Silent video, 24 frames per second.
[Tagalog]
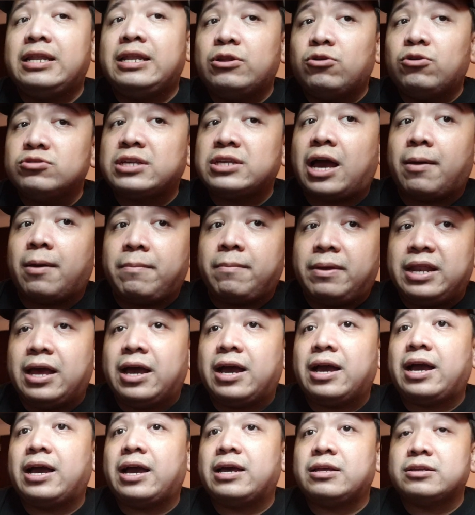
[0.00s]
nung sa
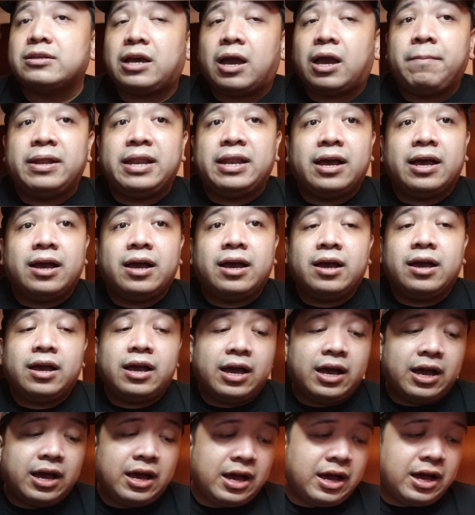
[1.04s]
kabilang kabilang
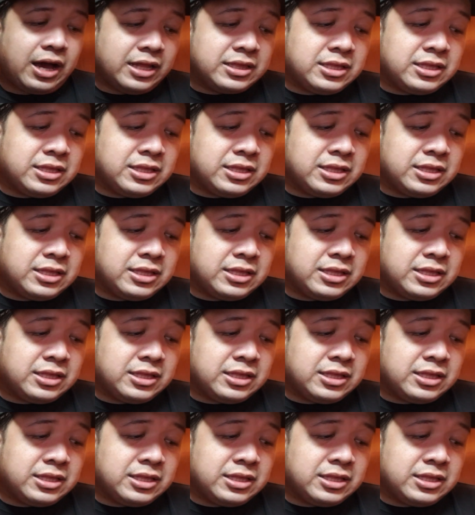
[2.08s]
uh,